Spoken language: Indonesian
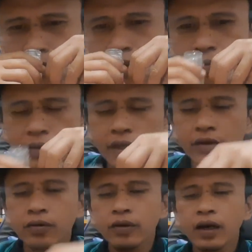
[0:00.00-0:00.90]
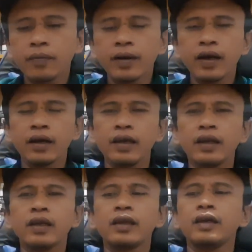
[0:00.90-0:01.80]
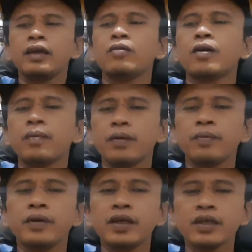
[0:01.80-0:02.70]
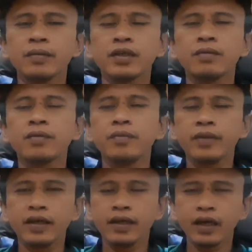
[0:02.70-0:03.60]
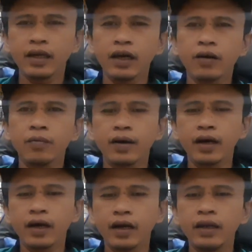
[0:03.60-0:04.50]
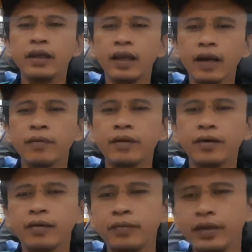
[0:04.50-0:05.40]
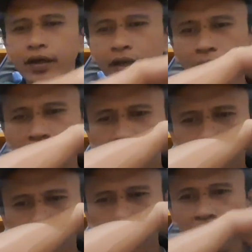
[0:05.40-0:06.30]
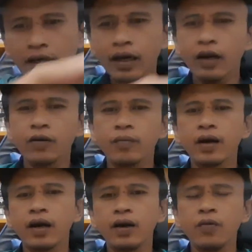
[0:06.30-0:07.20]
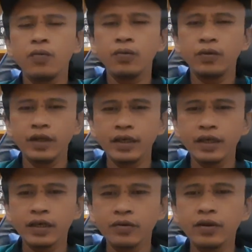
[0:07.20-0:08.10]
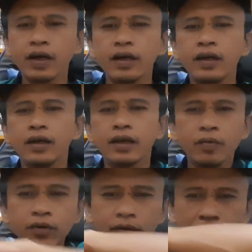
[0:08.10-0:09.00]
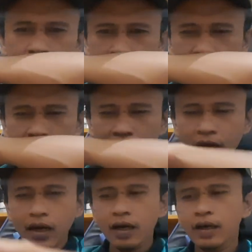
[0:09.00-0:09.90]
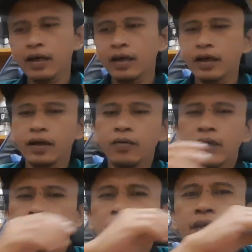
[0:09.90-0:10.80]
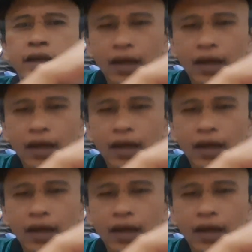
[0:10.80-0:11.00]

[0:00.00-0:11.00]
kemudian untuk aroma akhir dari kedua parfum ini sama-sama memiliki ada aroma nilam di parfum ini ya dan ada aroma hoodie juga namun untuk yang one million